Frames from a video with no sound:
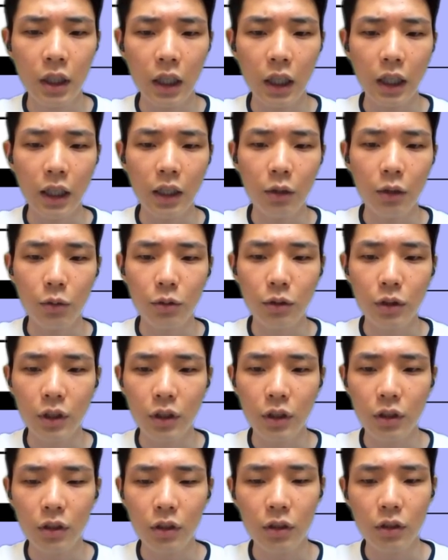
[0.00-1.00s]
아래
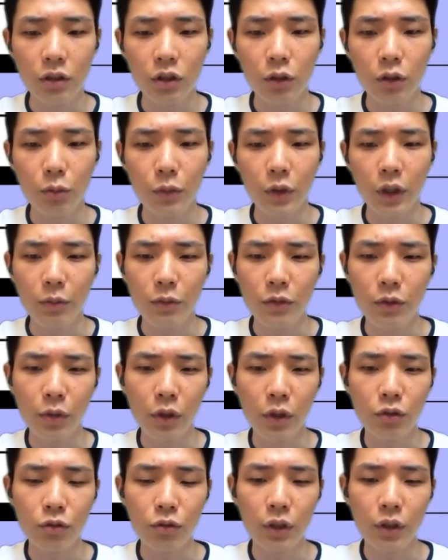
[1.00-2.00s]
코드는 shipNames
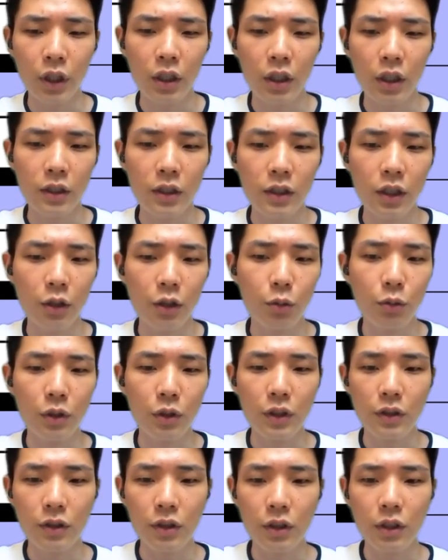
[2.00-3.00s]
변수에 새로운
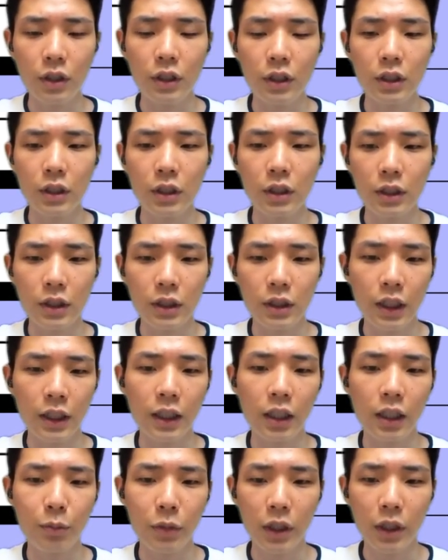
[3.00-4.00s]
리스트를
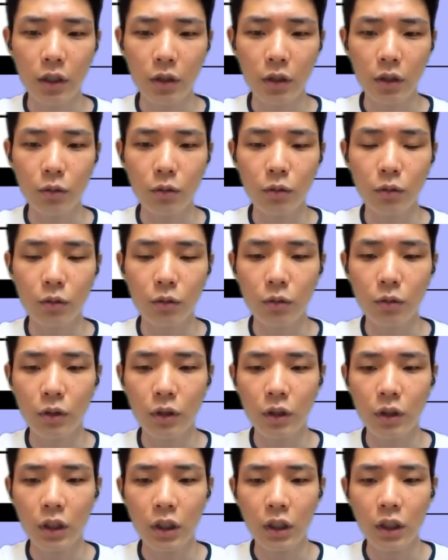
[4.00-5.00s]
재대입하지 않고
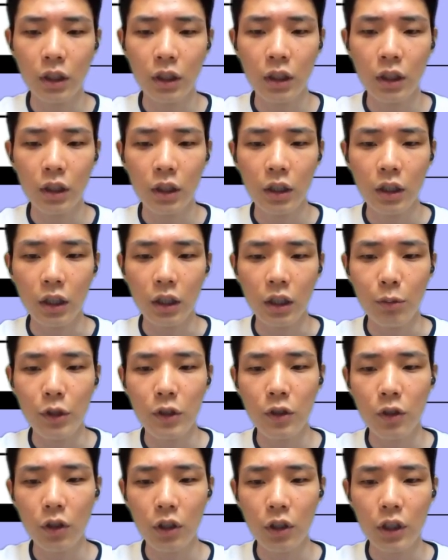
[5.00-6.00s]
이미
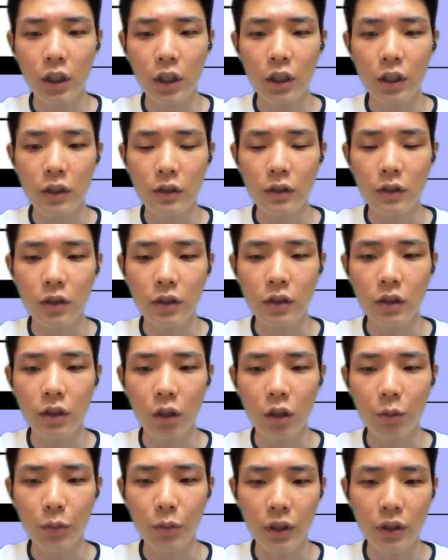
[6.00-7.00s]
선언된 리스트를
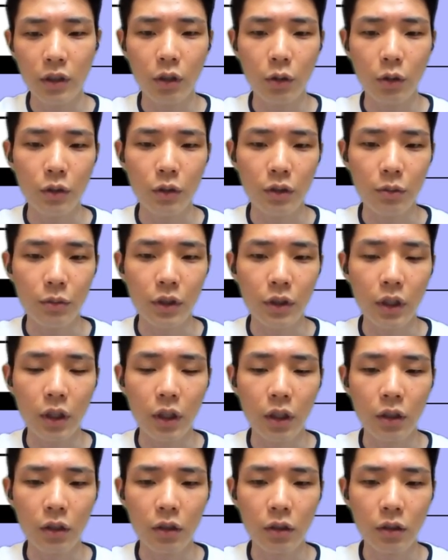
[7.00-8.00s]
어펜드하고 있습니다.
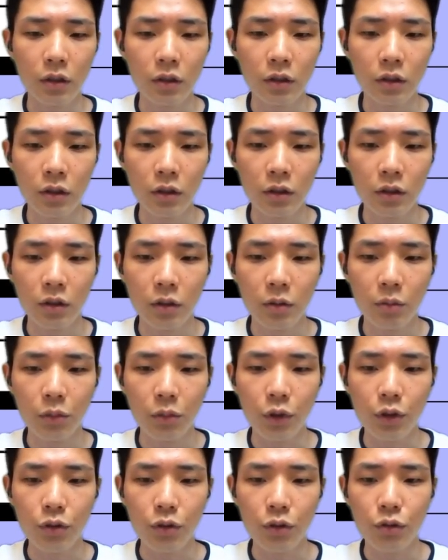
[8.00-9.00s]

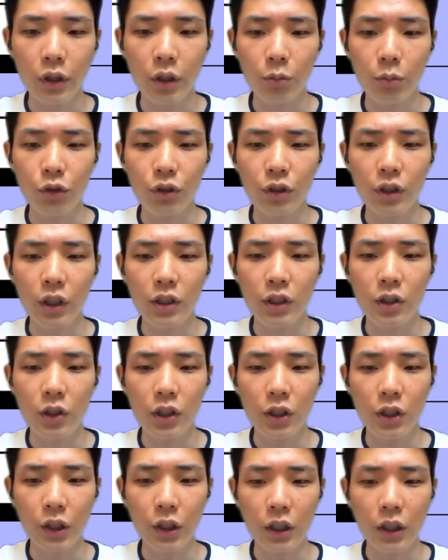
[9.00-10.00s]
변수에 뮤테이션이
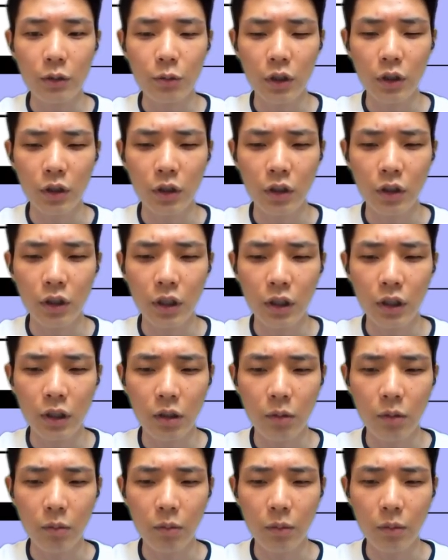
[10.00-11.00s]
일어나지만
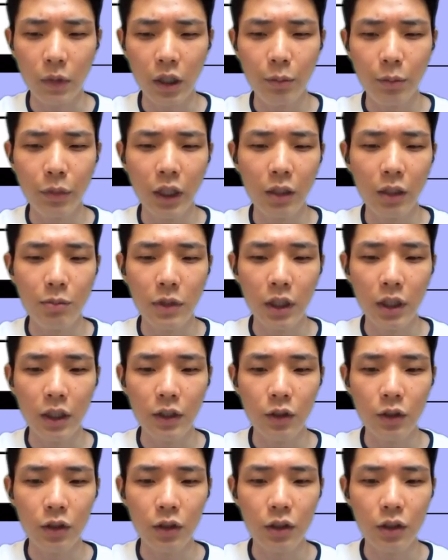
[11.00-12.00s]
와이파이
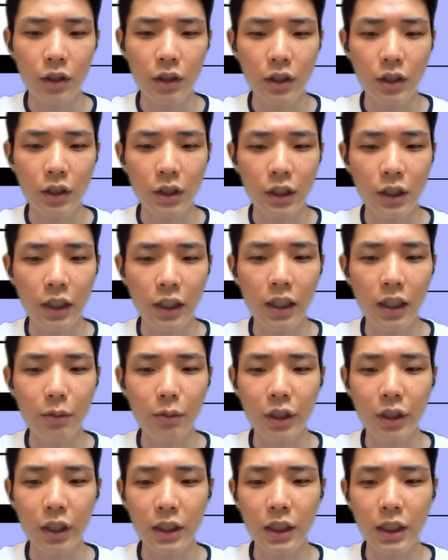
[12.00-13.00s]
입장에선
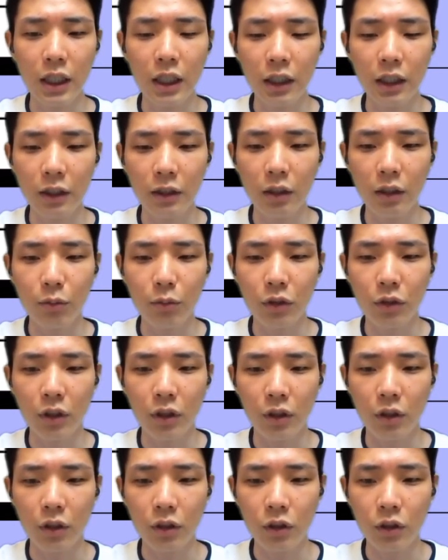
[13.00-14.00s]
재대입을 하지 않았기 때문에
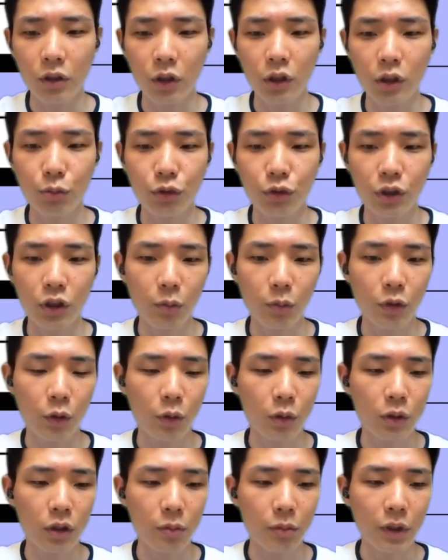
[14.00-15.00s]
전혀 문제없는
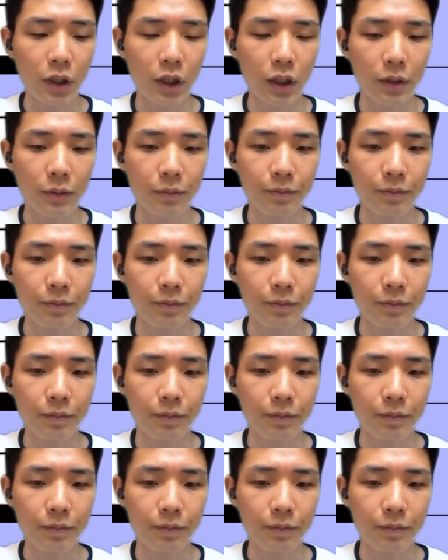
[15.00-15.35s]
코드입니다.